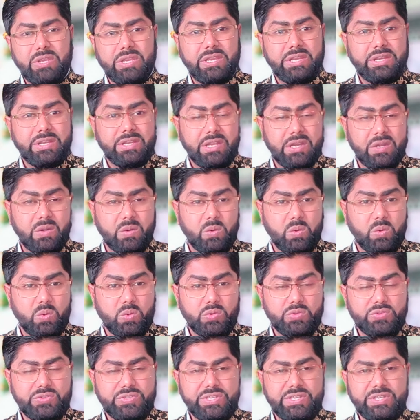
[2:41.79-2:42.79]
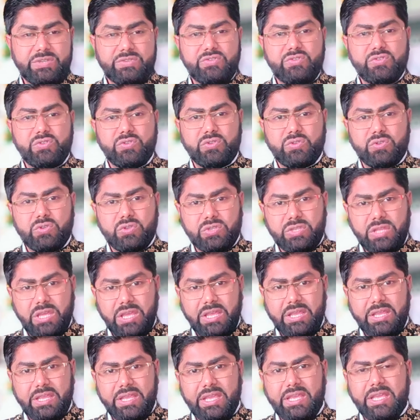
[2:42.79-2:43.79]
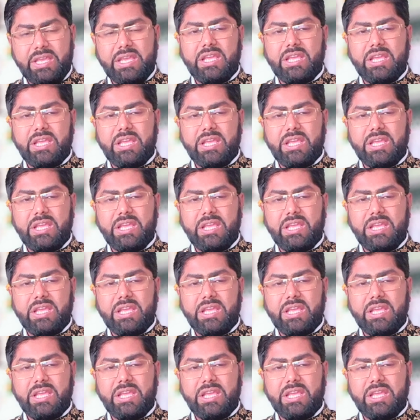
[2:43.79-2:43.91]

ইন্টারকোর্সের জন্য তাকে